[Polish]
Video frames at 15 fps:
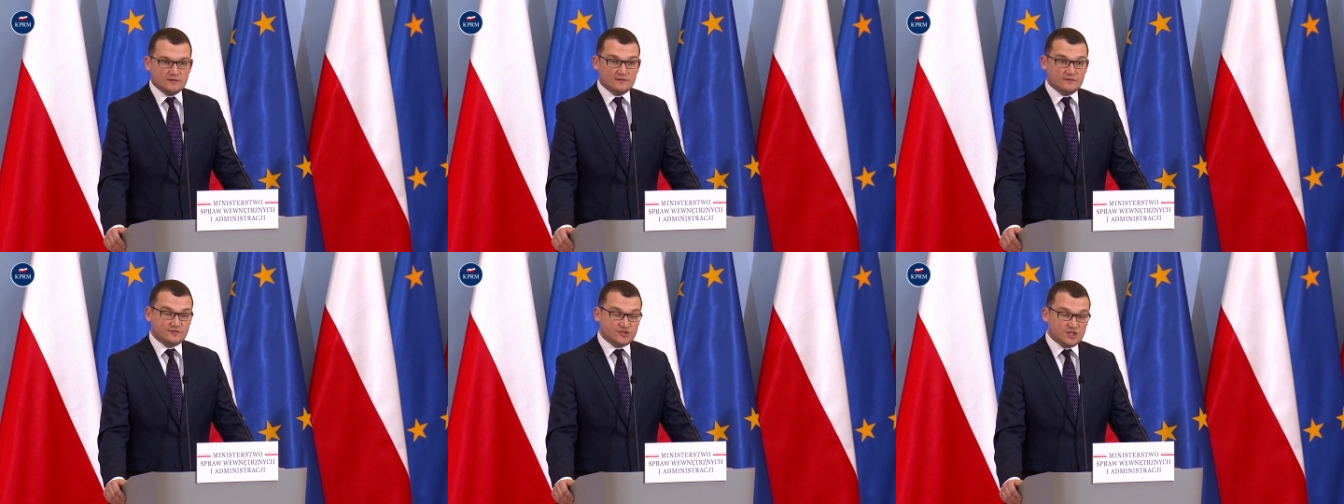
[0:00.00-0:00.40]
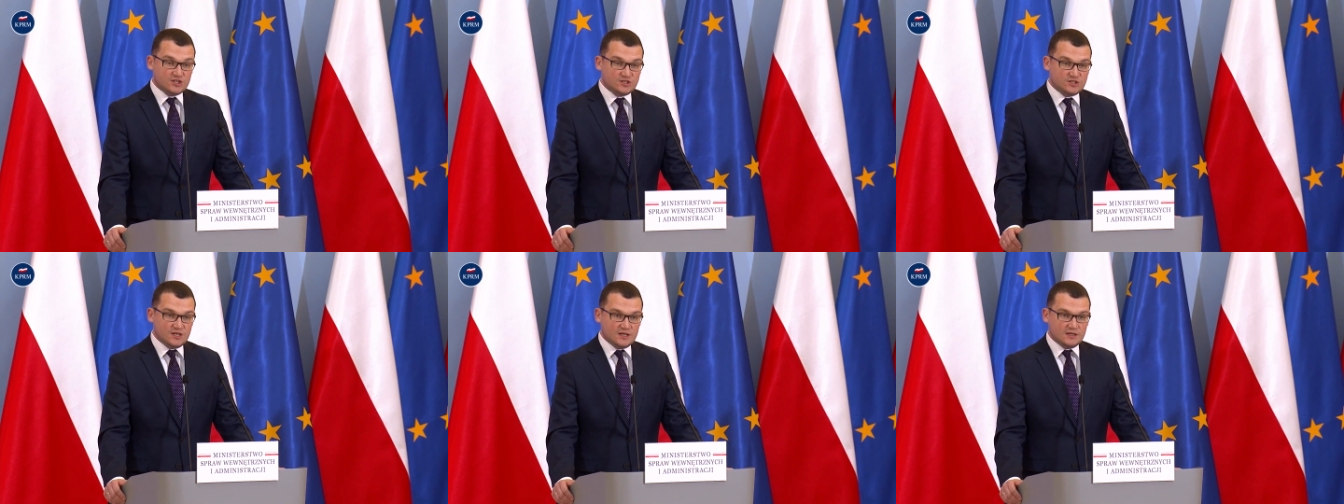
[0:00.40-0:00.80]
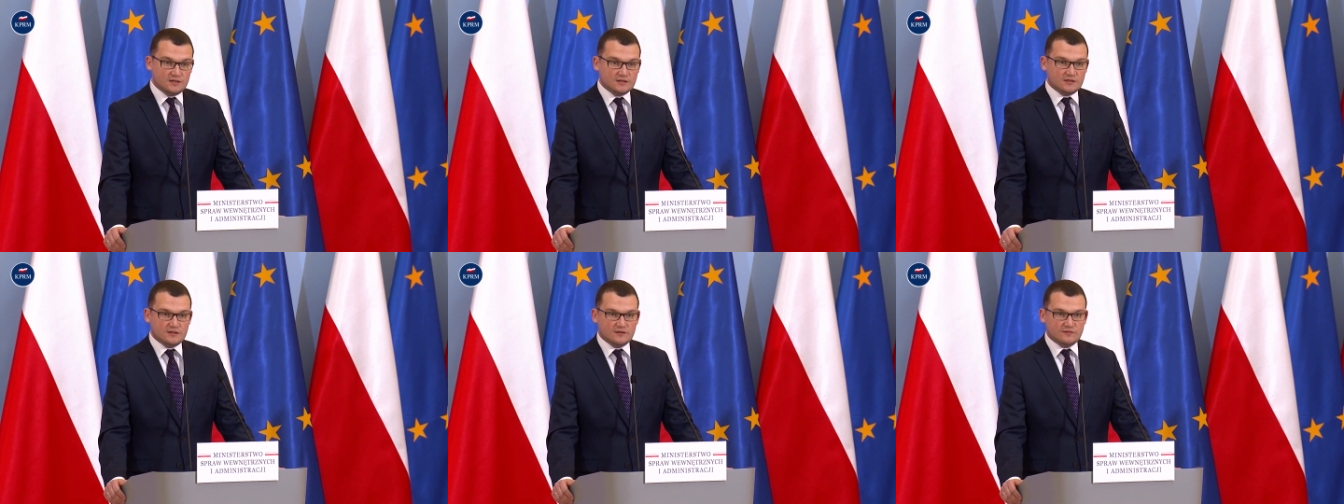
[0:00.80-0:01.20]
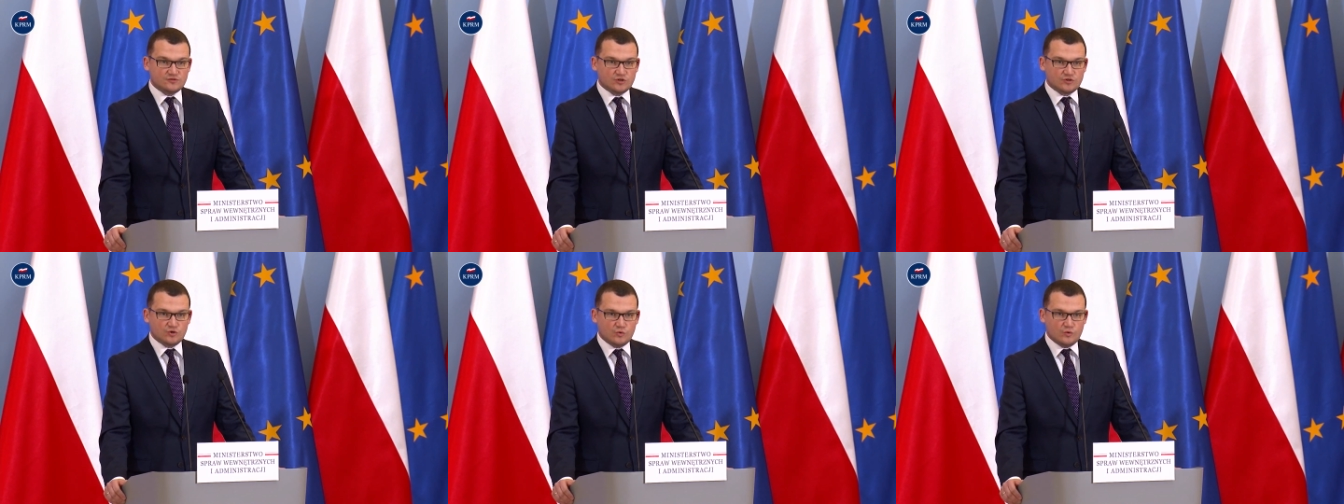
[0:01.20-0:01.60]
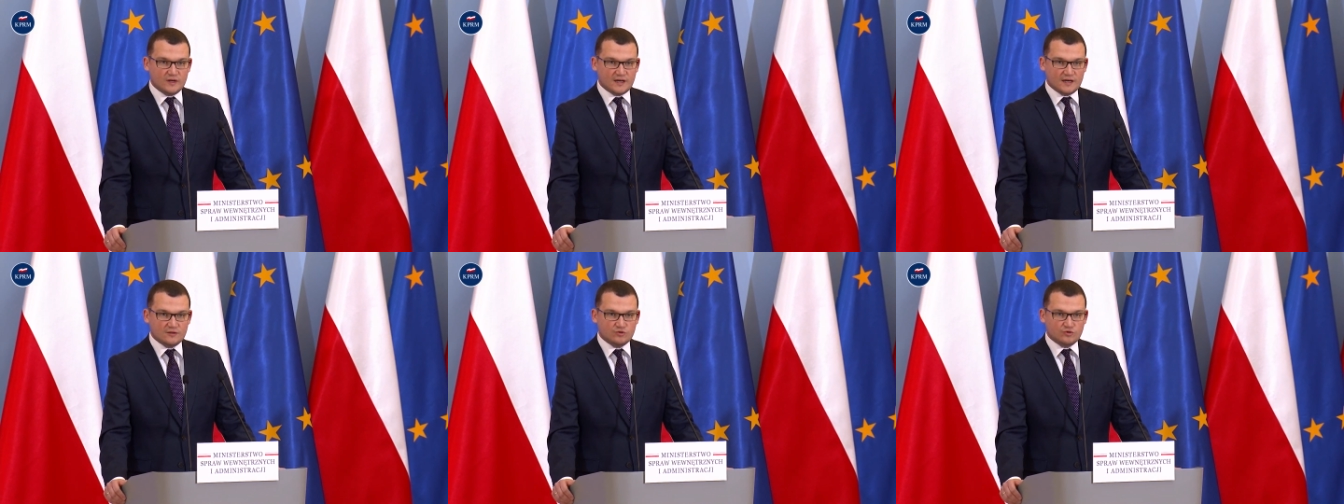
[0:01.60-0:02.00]
Wcześniej w ciągu
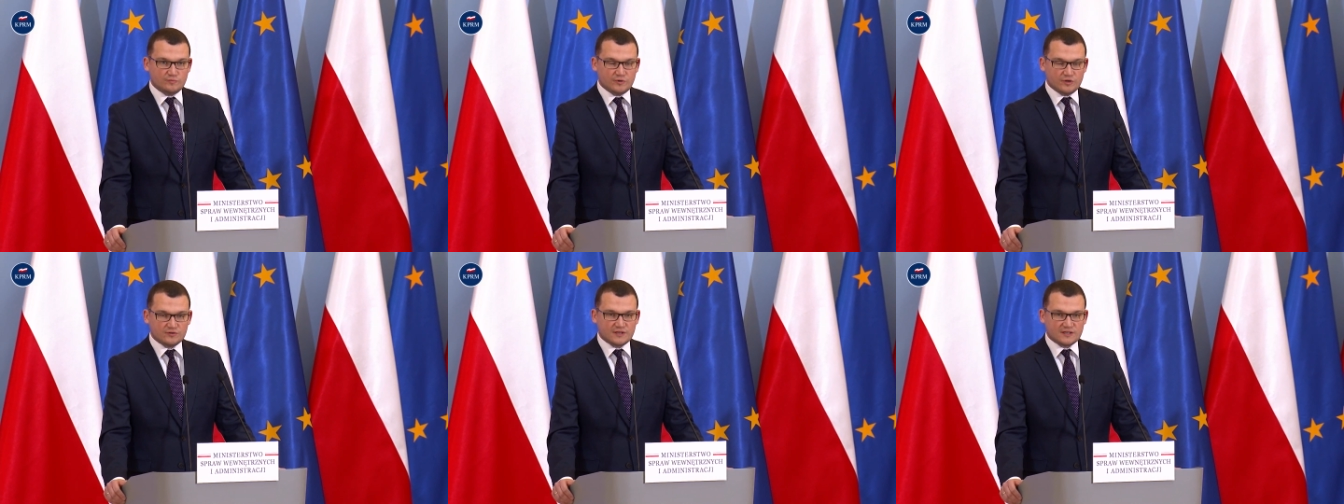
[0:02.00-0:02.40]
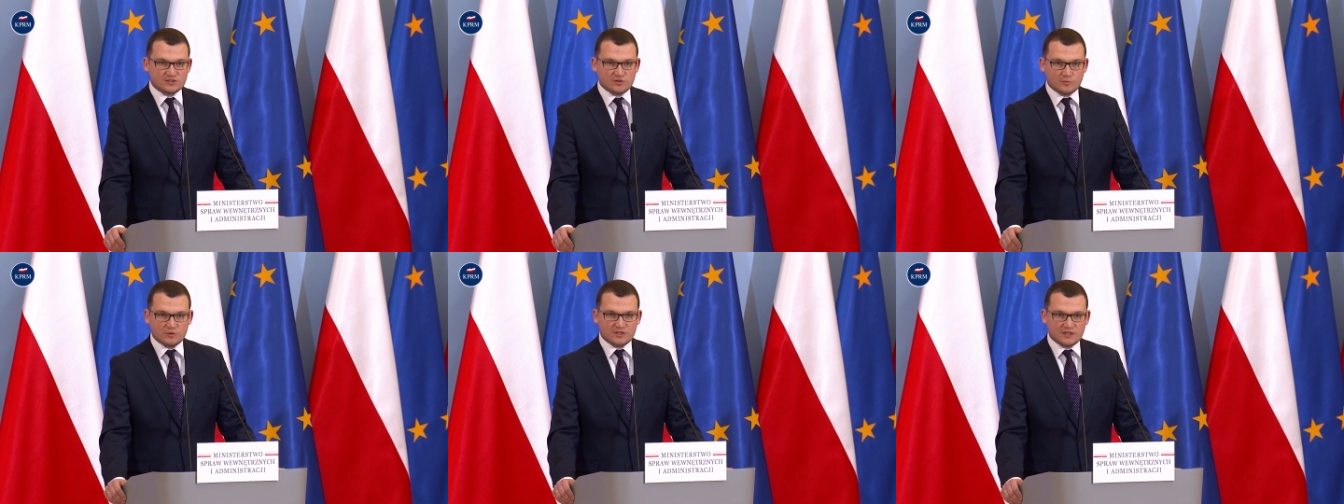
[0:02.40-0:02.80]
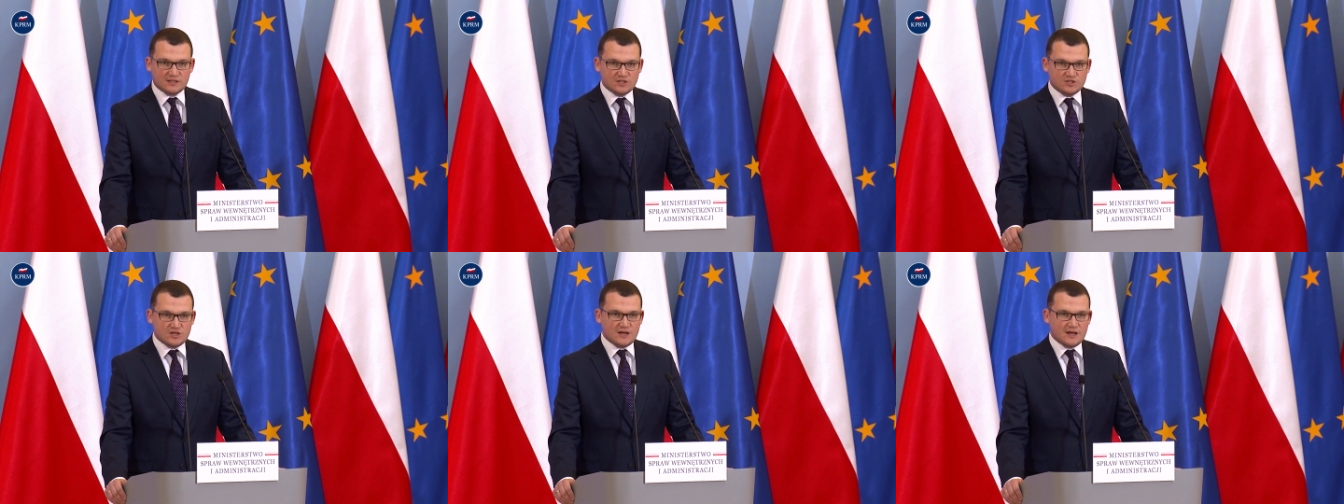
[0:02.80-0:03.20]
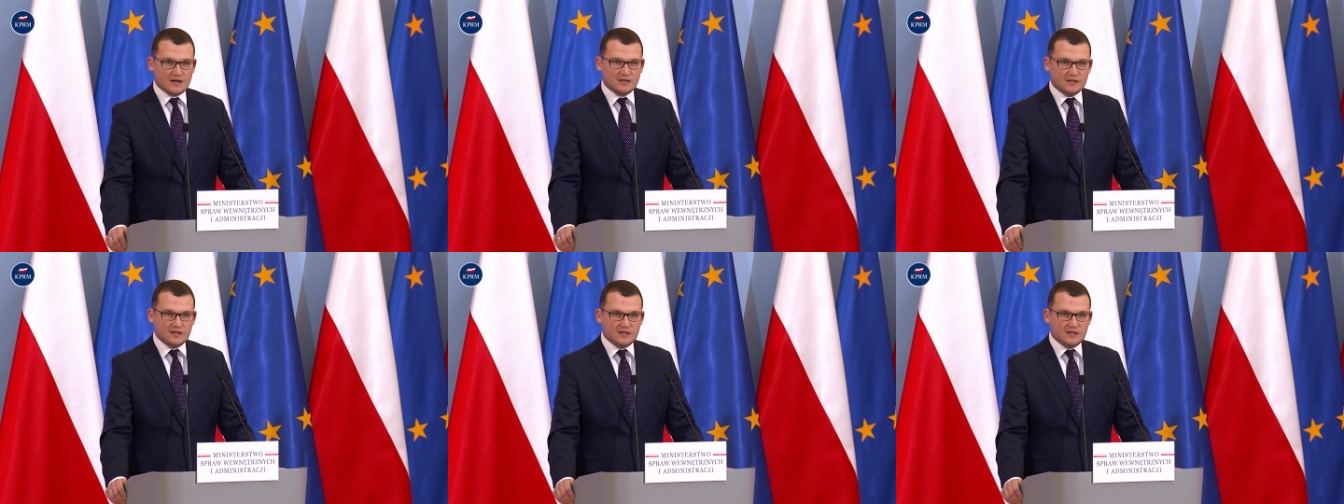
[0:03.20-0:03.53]
weekendu, piątek, sobota, niedziela